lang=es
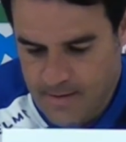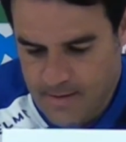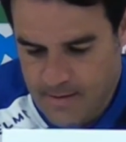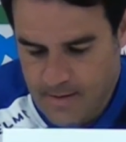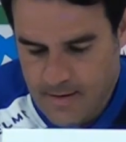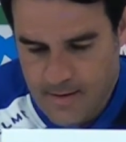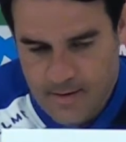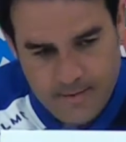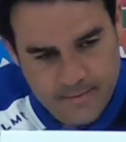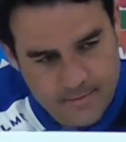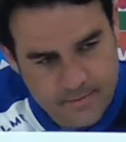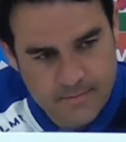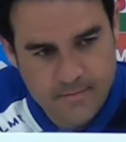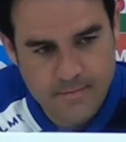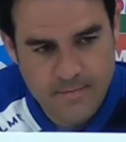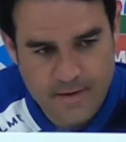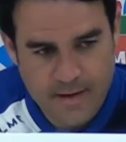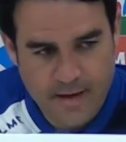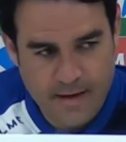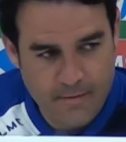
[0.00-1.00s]
eh,
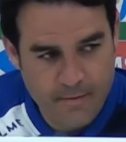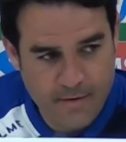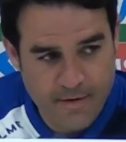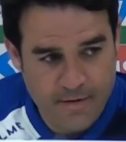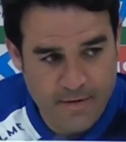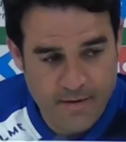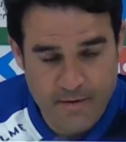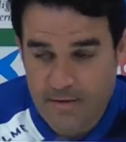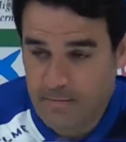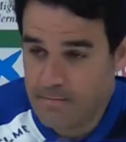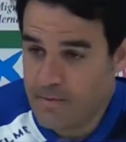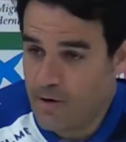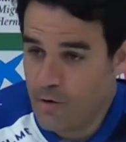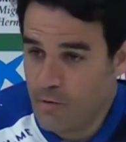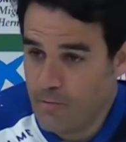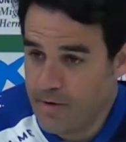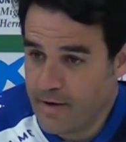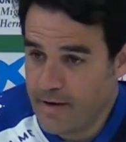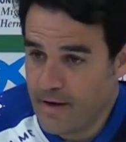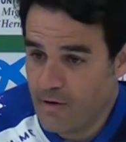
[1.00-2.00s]
cada vez es más
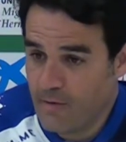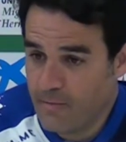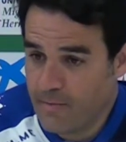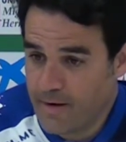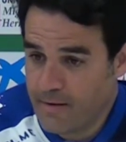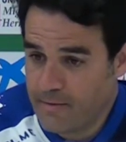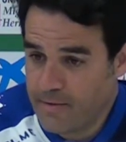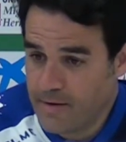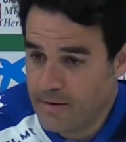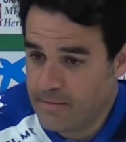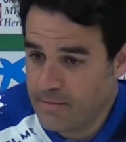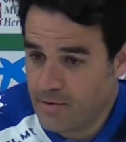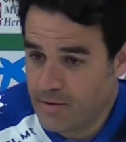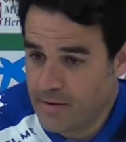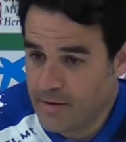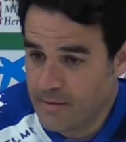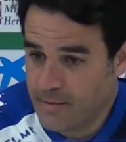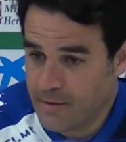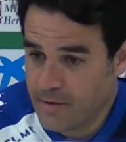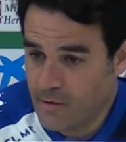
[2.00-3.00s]
complicado para mí
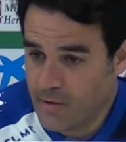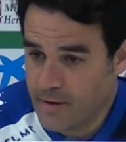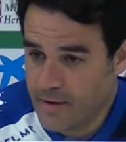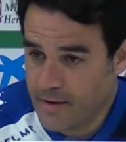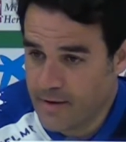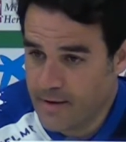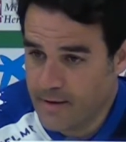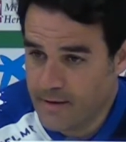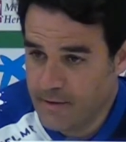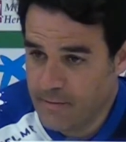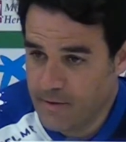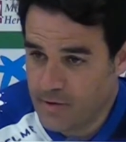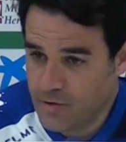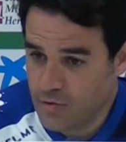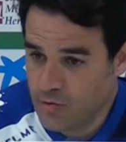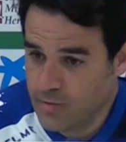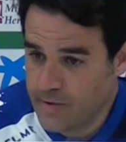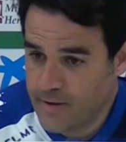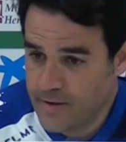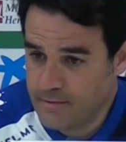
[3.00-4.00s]
porque veo que el nivel
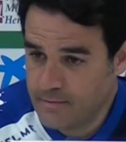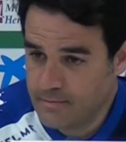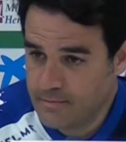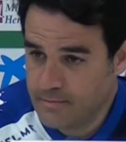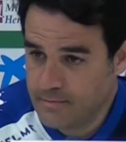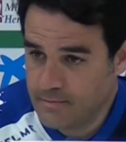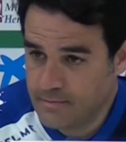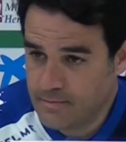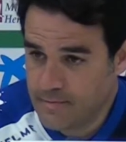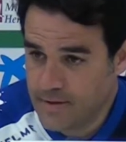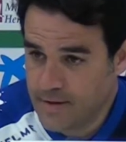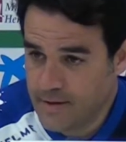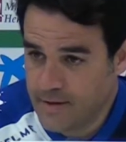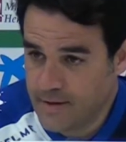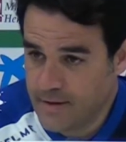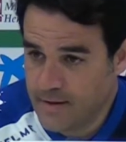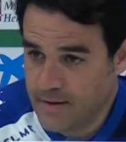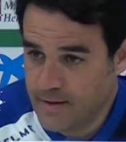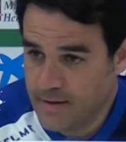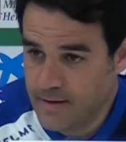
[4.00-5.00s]
sube
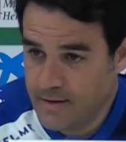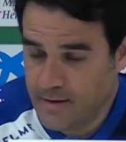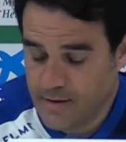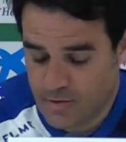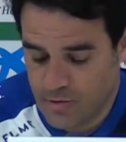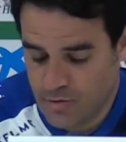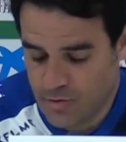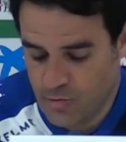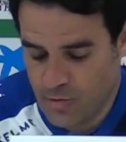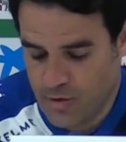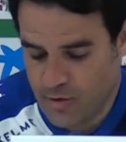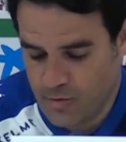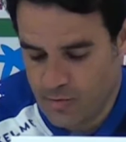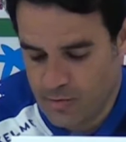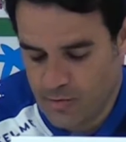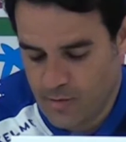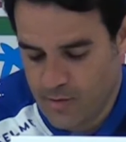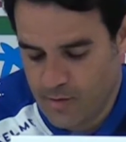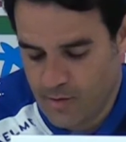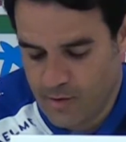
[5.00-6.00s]
y eso es bueno.
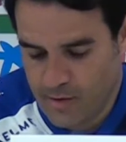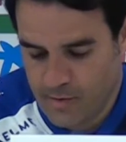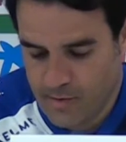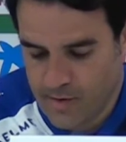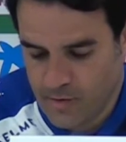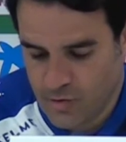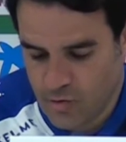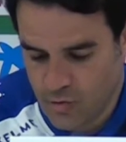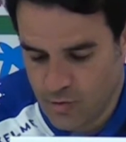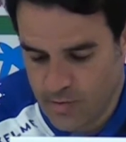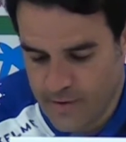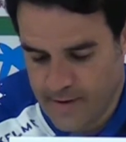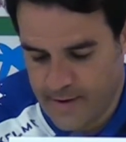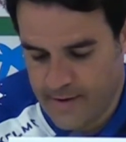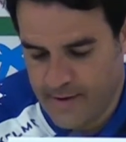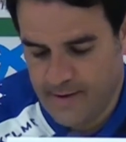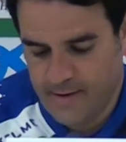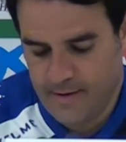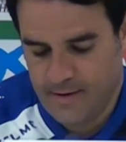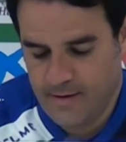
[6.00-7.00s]
Cuando el nivel
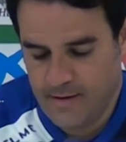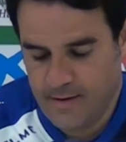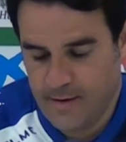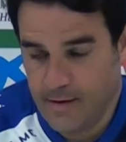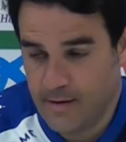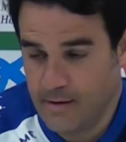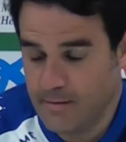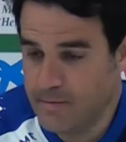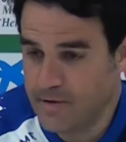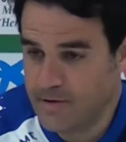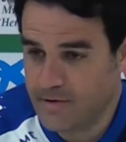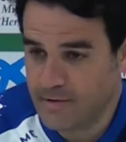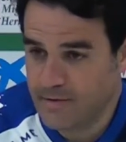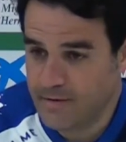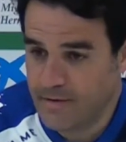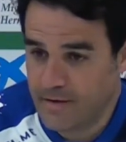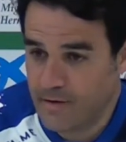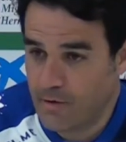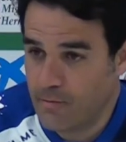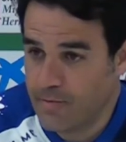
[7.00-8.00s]
sube y el míster
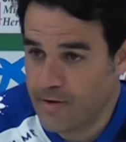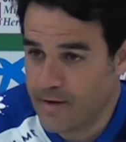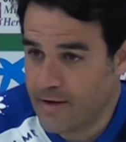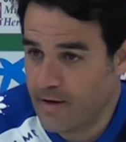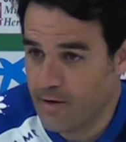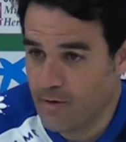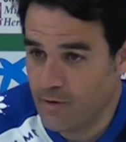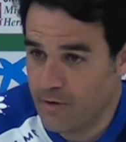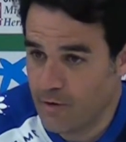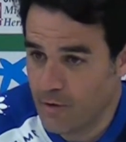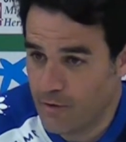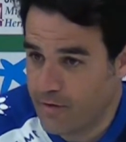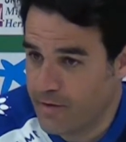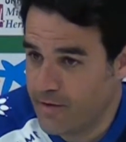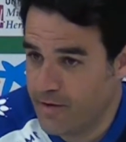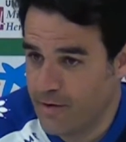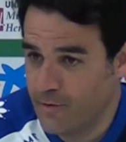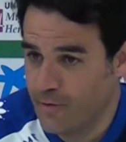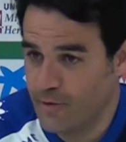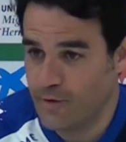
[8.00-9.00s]
tiene complicado el
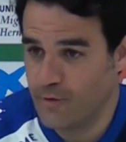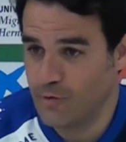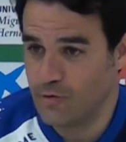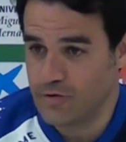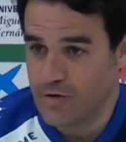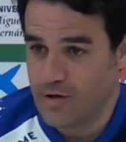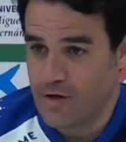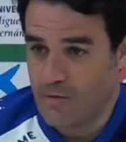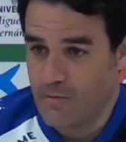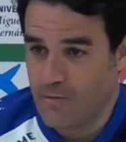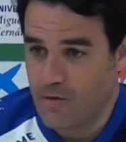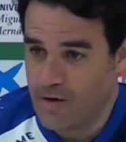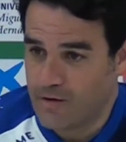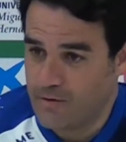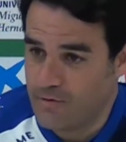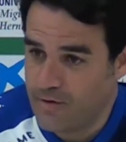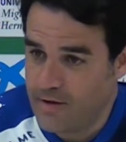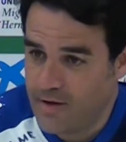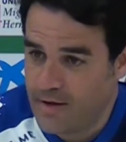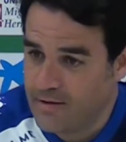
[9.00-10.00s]
11 o incluso la
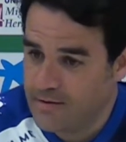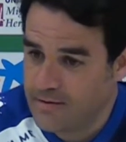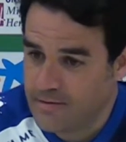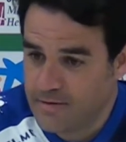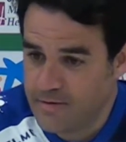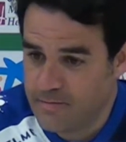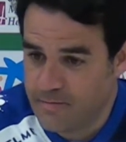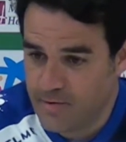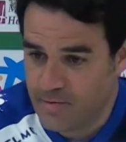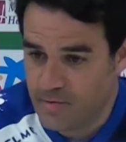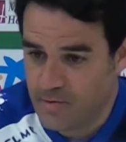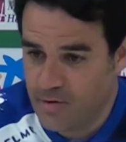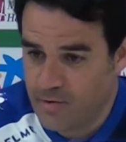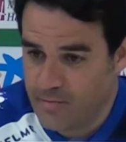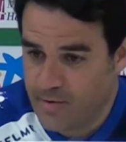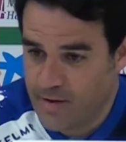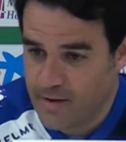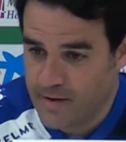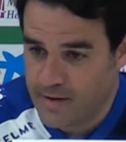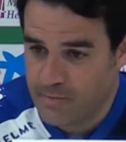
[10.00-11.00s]
convocatoria, siempre es bueno
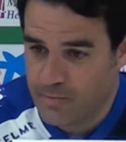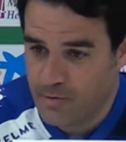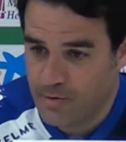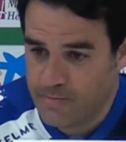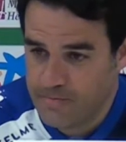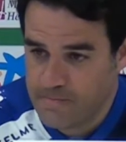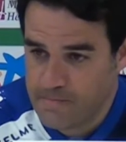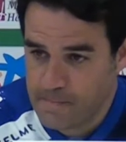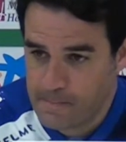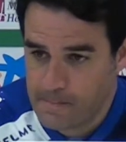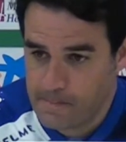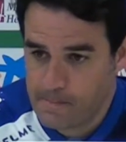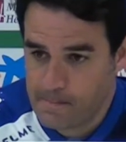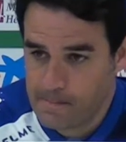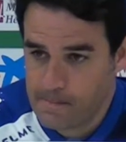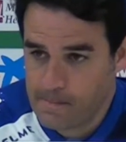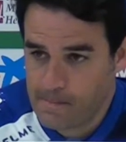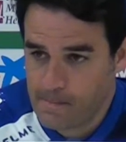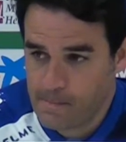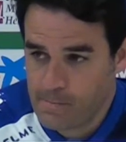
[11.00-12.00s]
para el equipo.
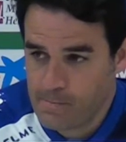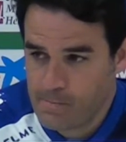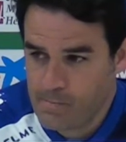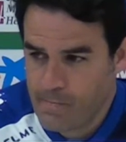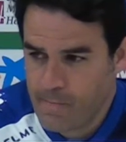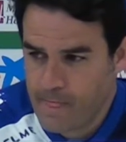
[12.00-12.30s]
Jesús.